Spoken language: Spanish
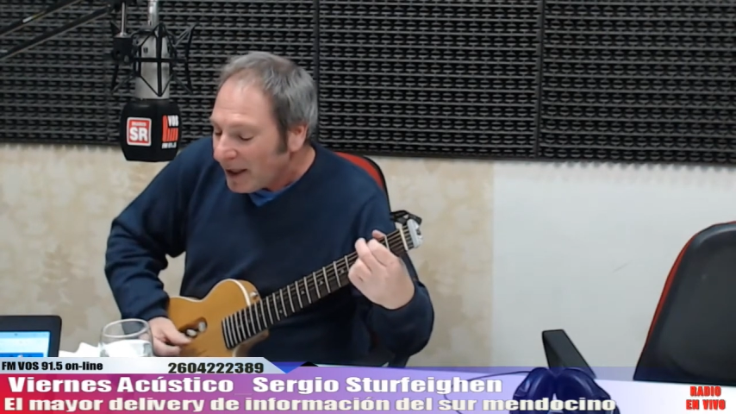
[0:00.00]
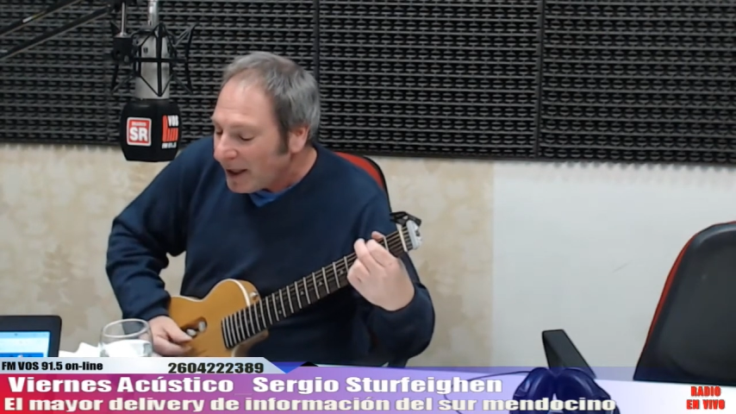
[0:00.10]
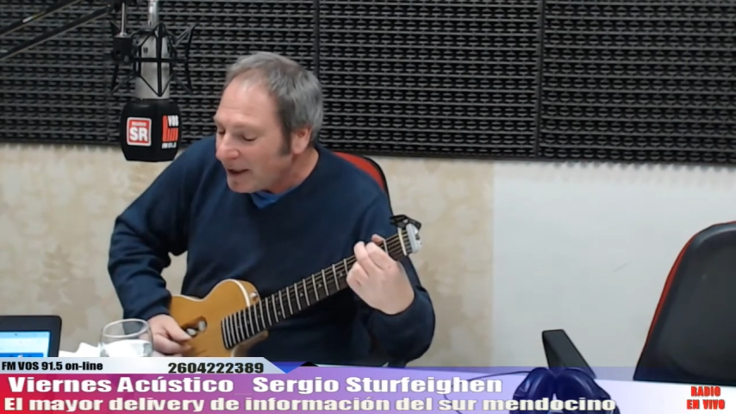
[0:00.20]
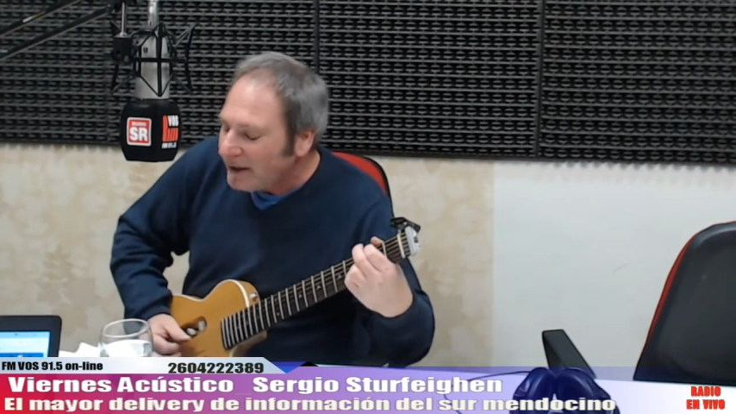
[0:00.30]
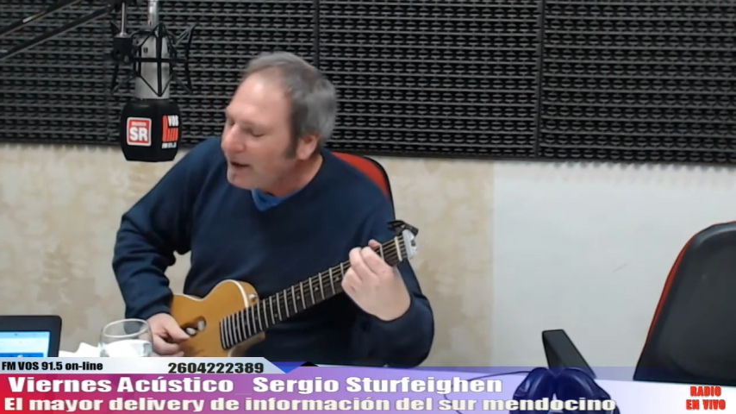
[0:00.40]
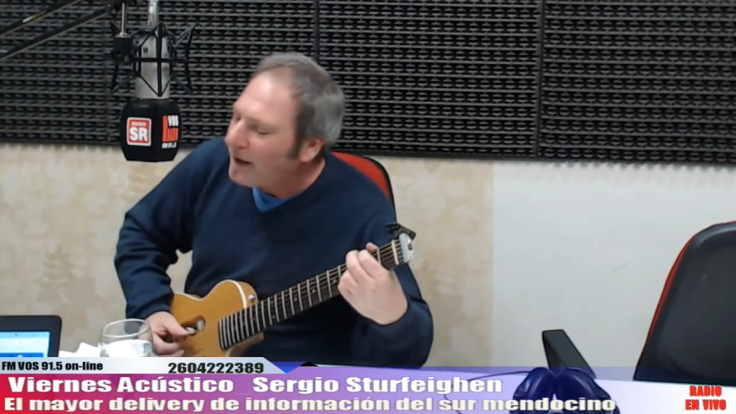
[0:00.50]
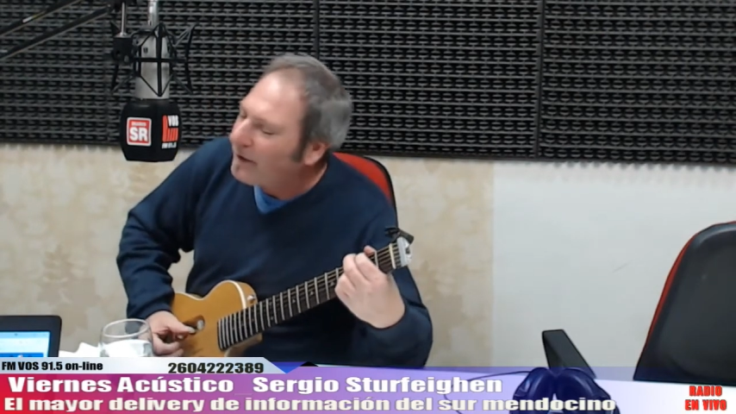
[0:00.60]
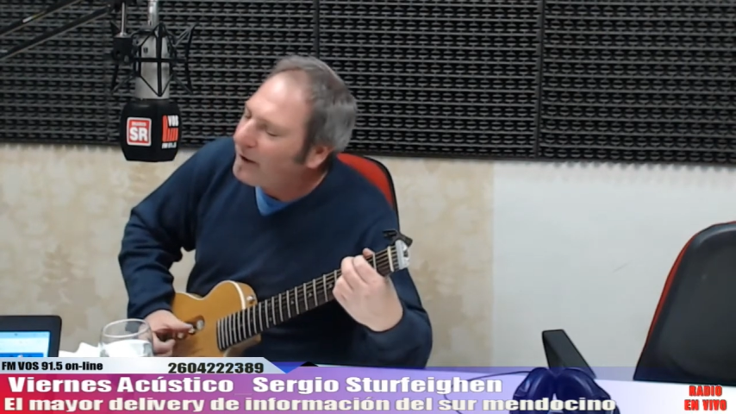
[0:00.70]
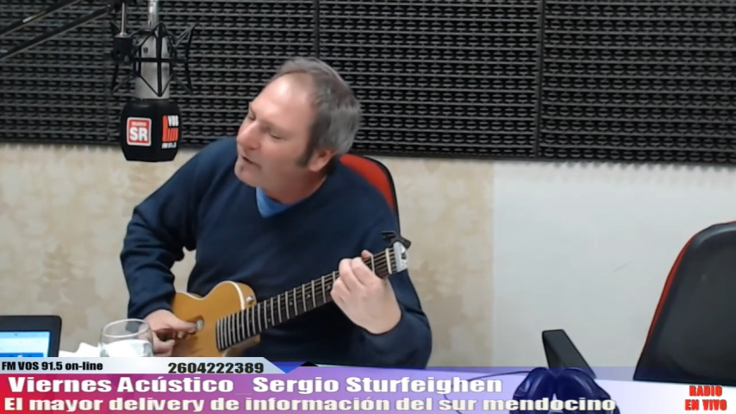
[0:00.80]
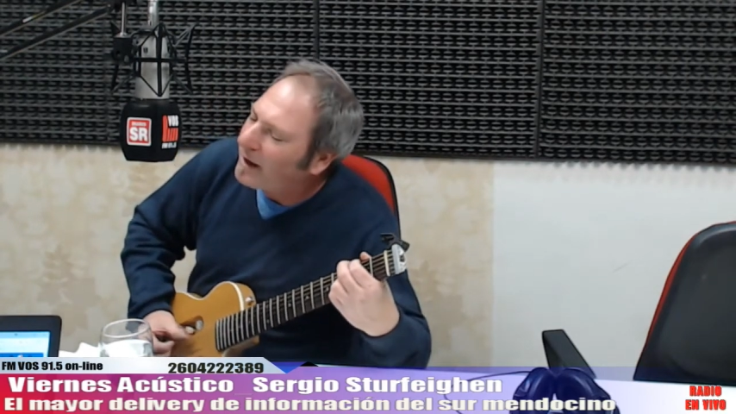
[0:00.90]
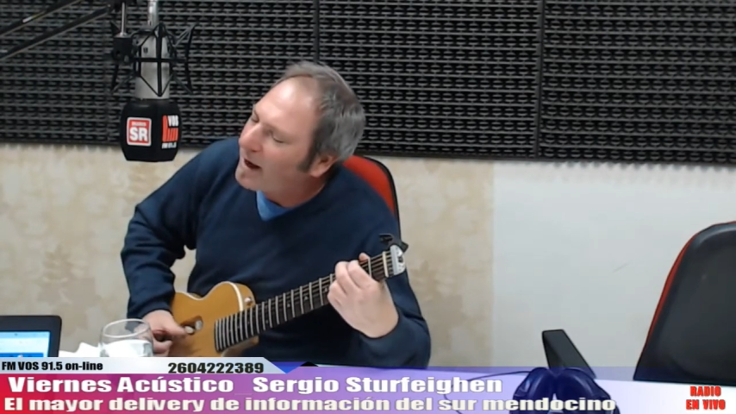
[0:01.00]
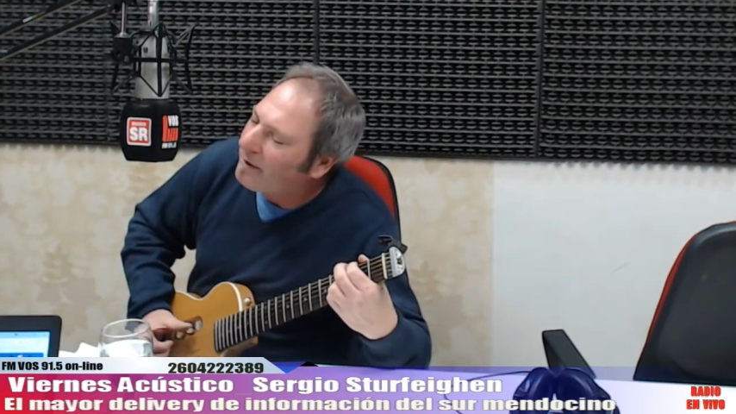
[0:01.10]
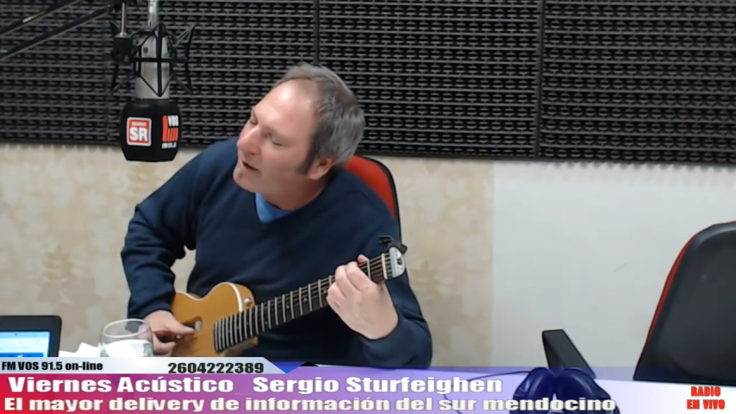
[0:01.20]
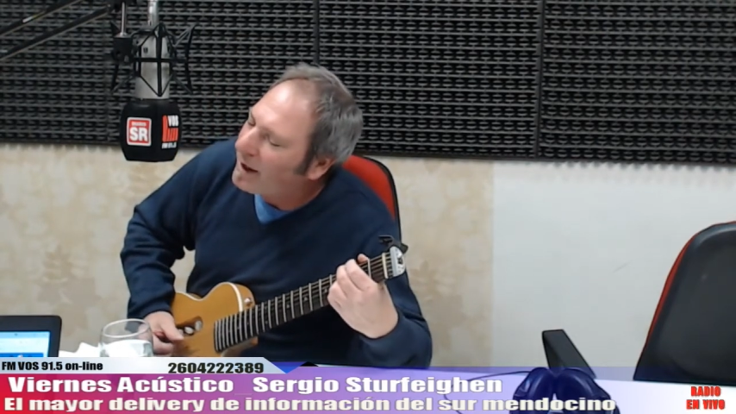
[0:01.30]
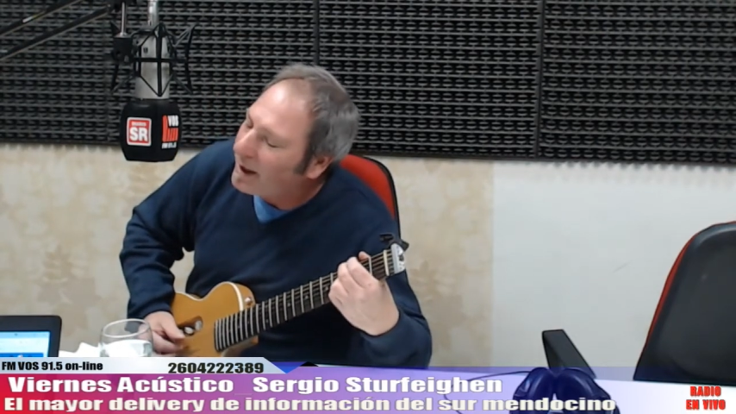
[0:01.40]

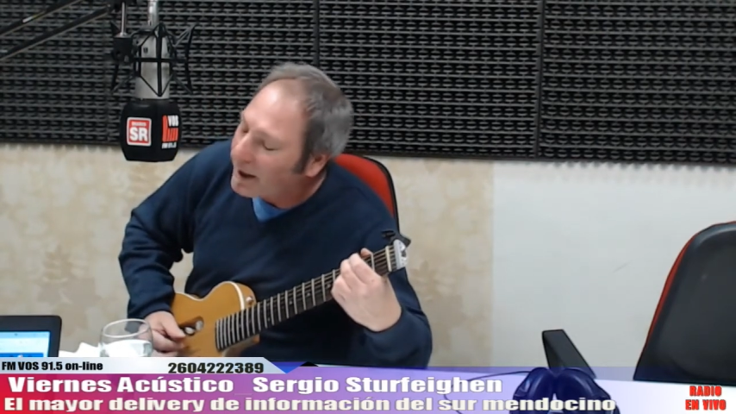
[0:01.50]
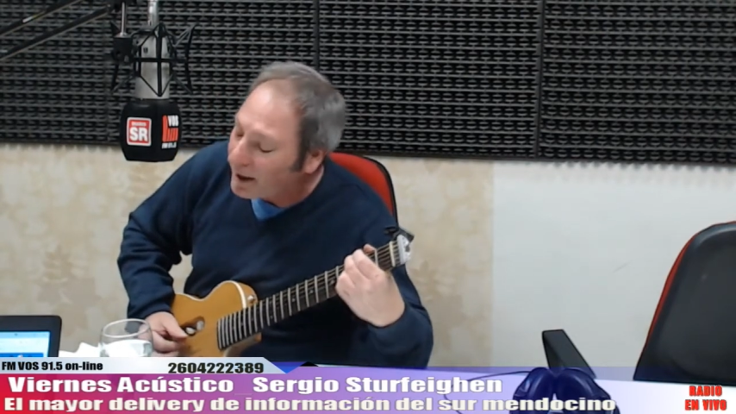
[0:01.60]
inevitable